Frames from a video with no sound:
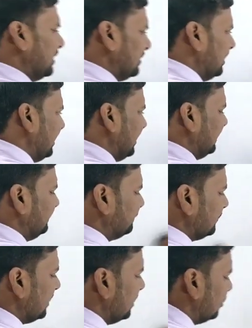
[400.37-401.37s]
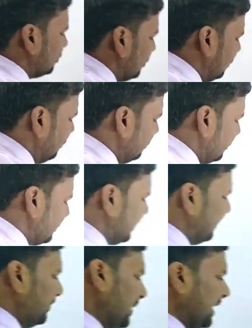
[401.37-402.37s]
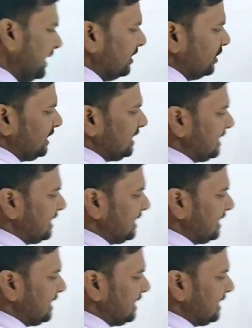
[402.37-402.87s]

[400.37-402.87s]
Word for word: आते हैं तो सब में यही लॉजिक